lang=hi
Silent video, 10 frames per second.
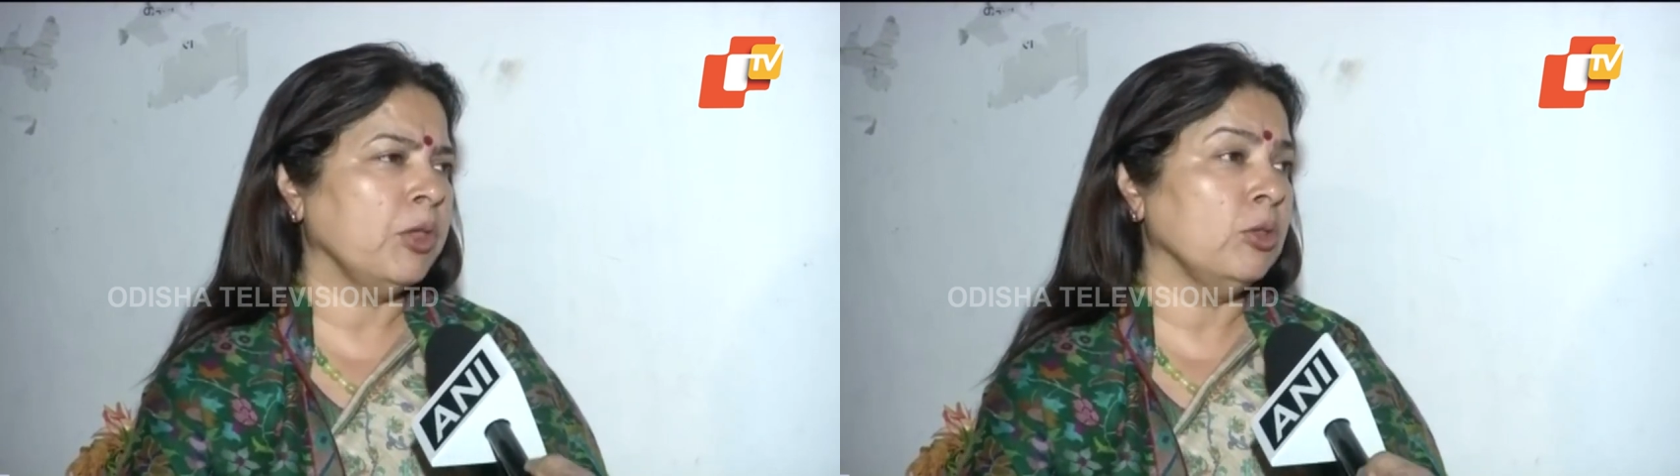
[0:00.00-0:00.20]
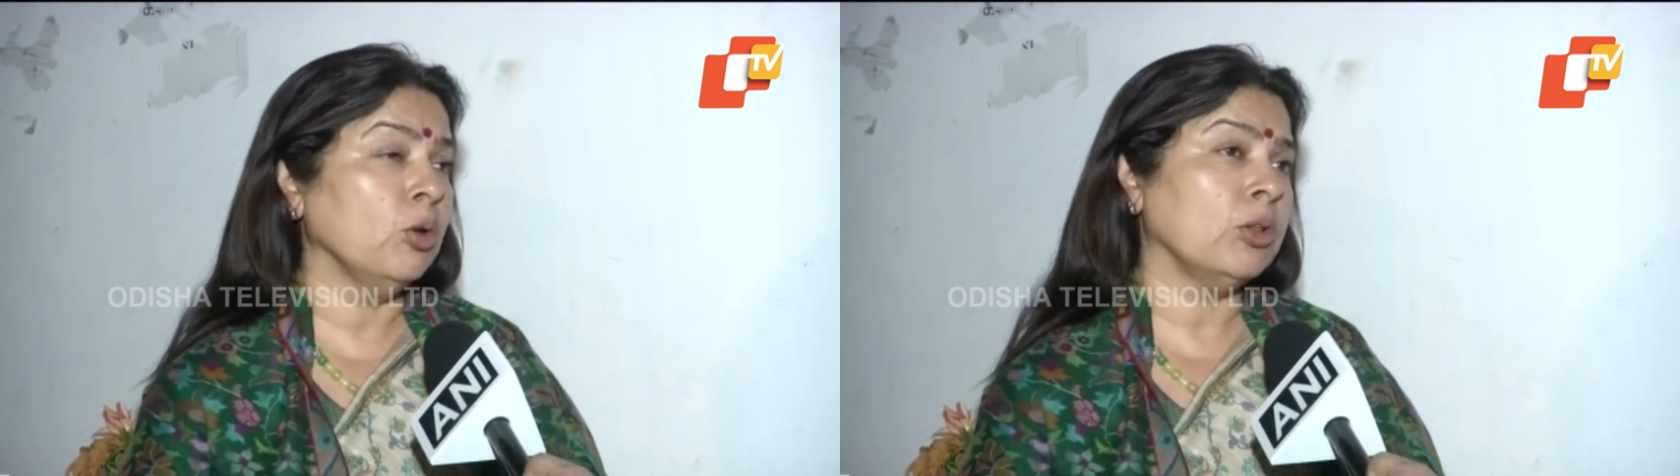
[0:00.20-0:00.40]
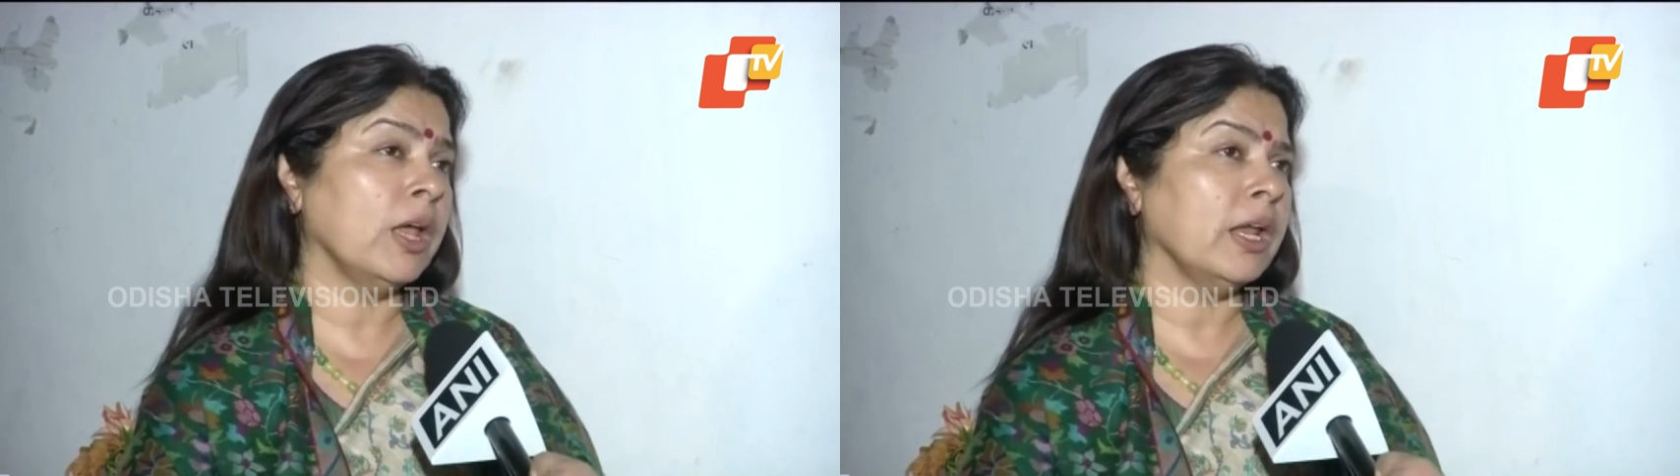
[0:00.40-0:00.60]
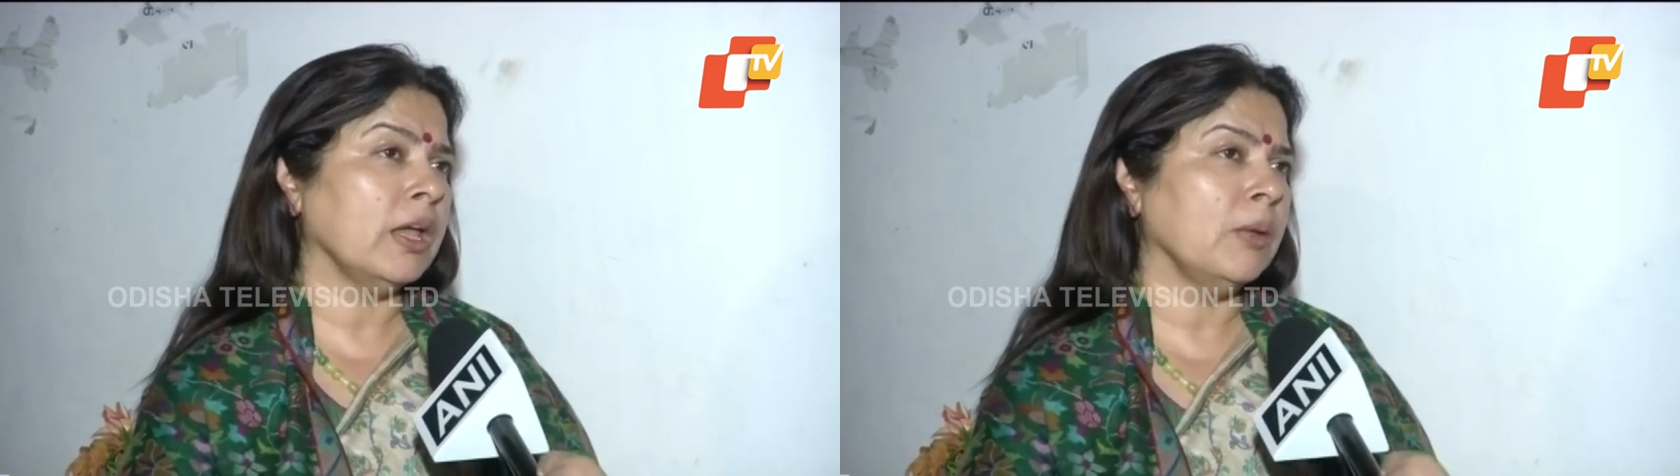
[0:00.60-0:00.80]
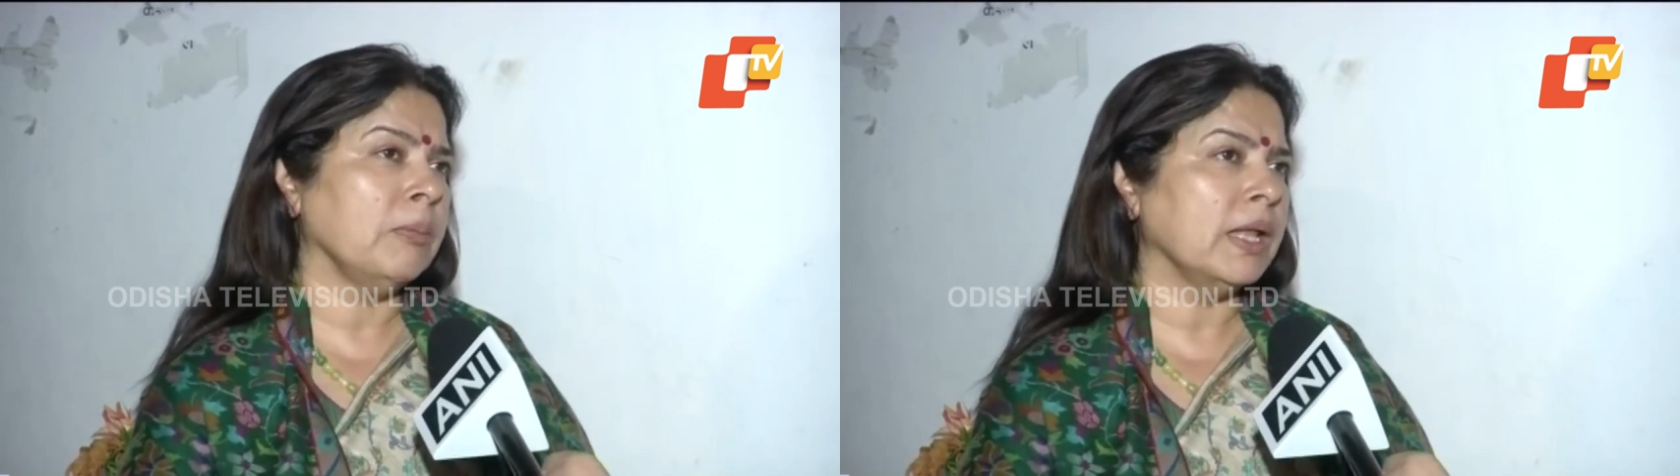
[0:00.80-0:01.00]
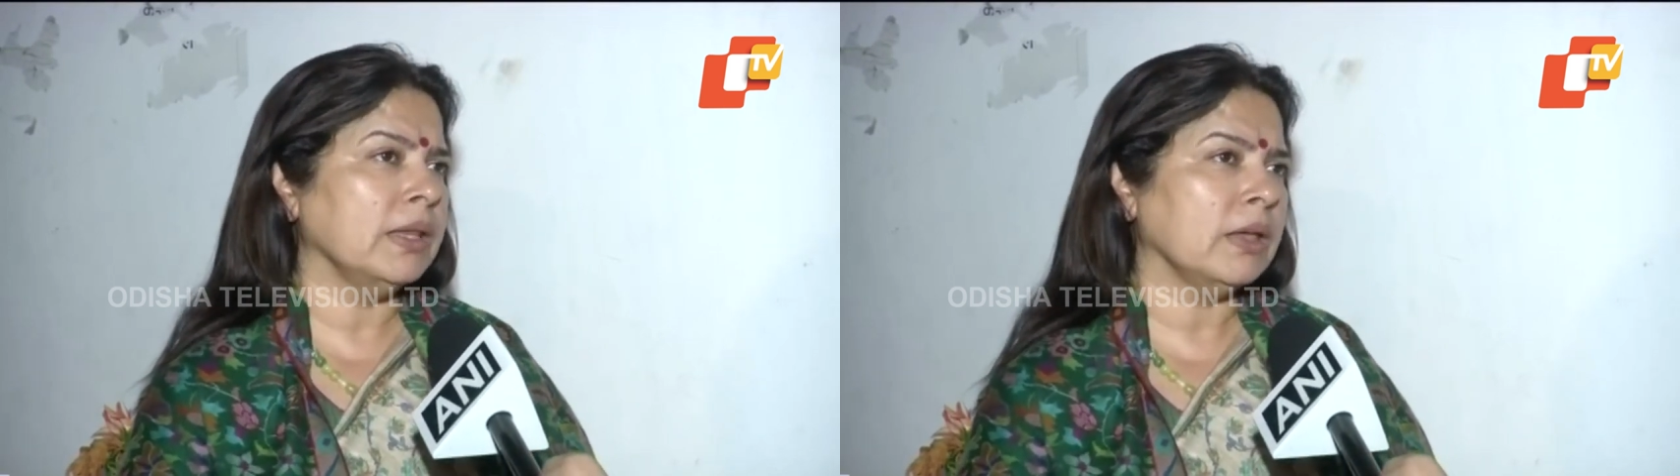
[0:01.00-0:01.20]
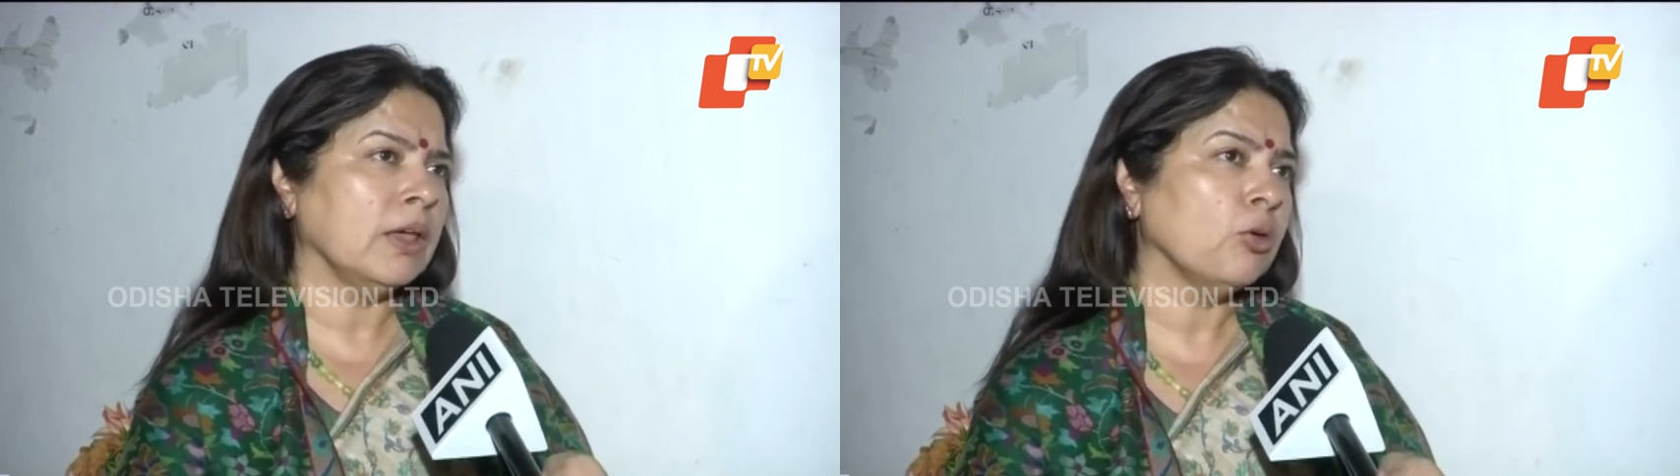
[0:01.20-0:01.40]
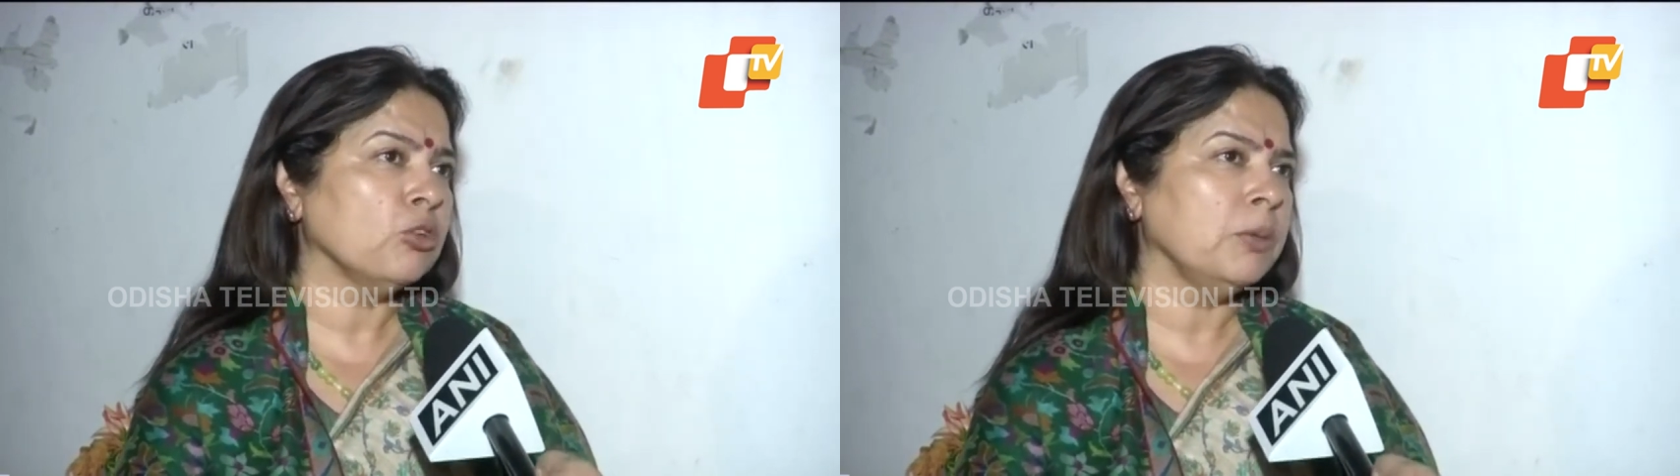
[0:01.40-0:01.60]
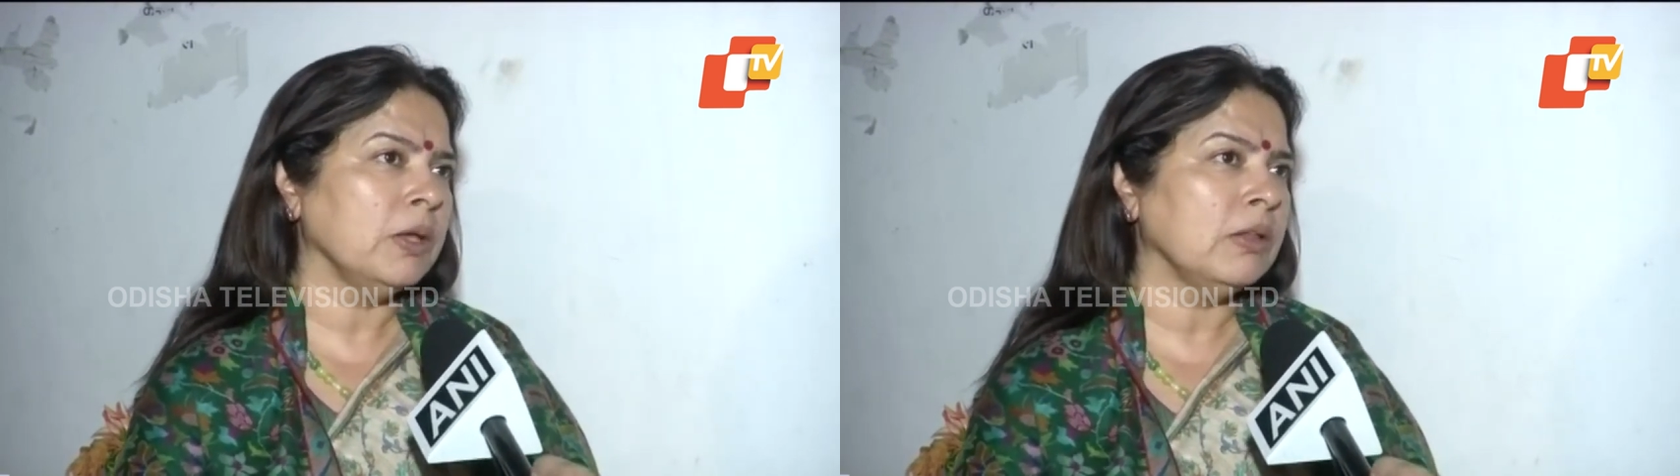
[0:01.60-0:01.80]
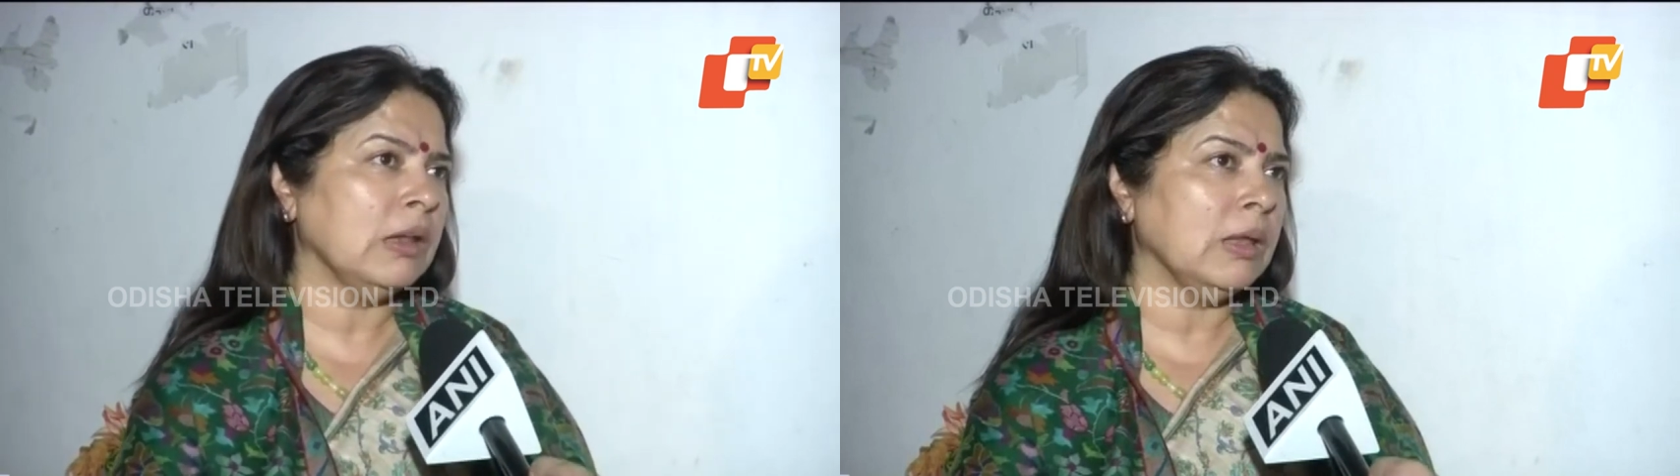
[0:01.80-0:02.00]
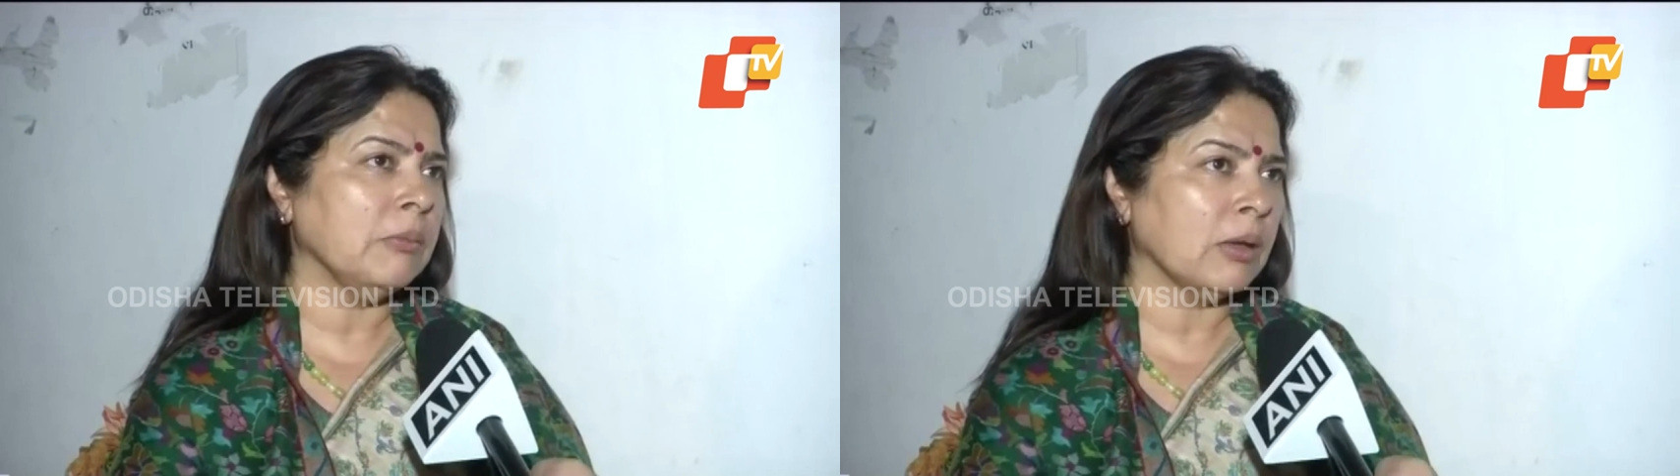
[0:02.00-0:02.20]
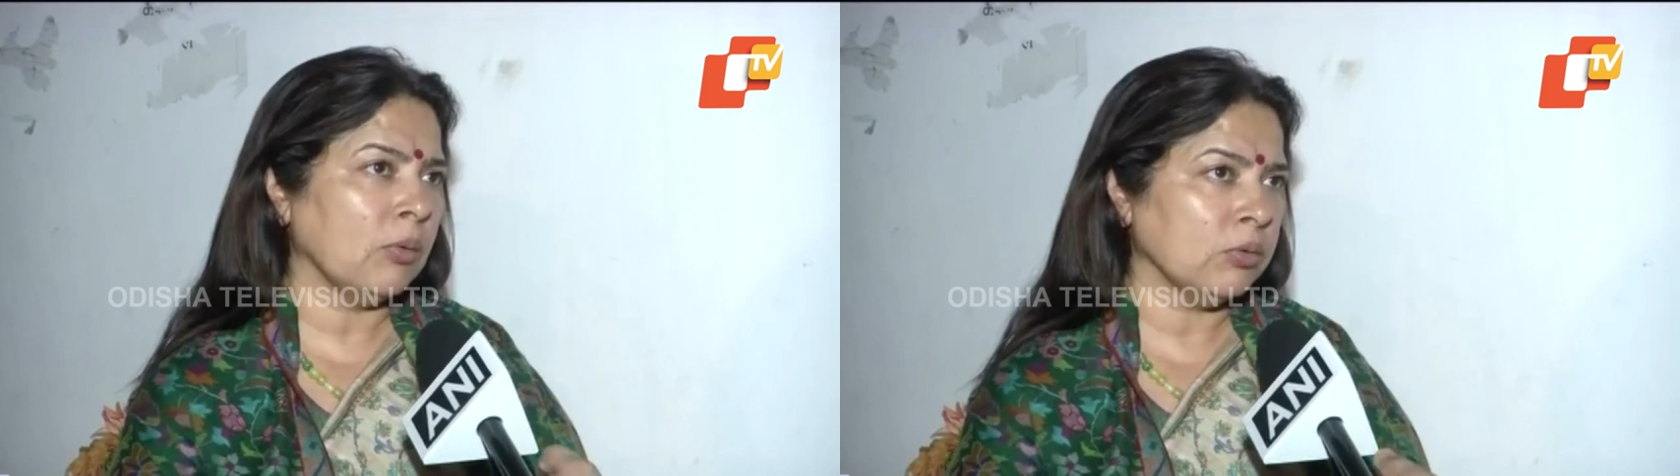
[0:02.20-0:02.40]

कि दो तारीख के बाद देखिए कुछ भी दिल्ली में